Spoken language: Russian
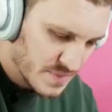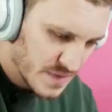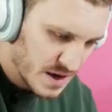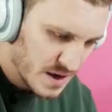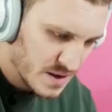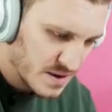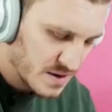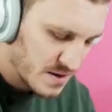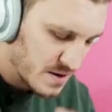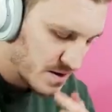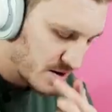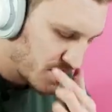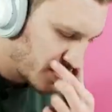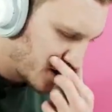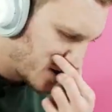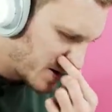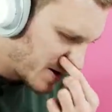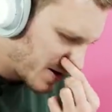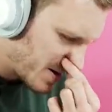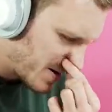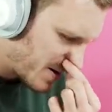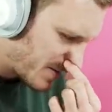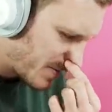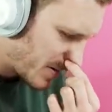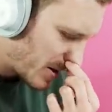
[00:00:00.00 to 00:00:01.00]

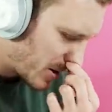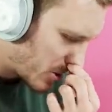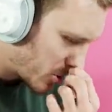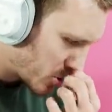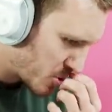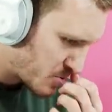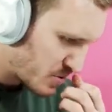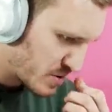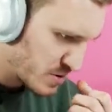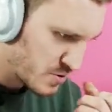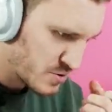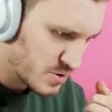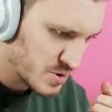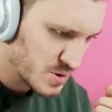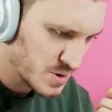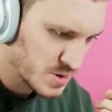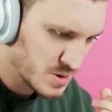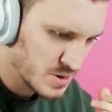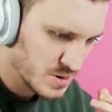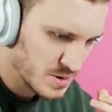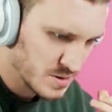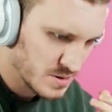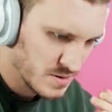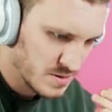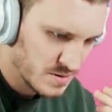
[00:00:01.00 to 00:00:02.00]
Это хороший, плохой,
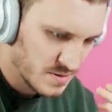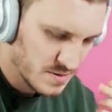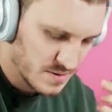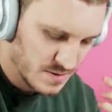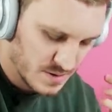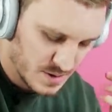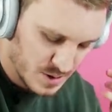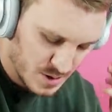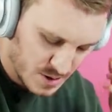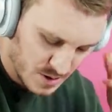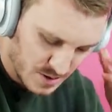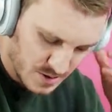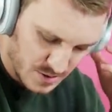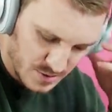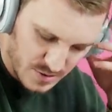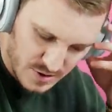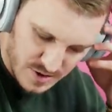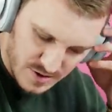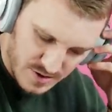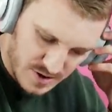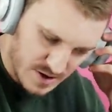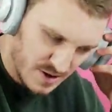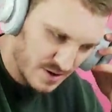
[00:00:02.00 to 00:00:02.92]
злой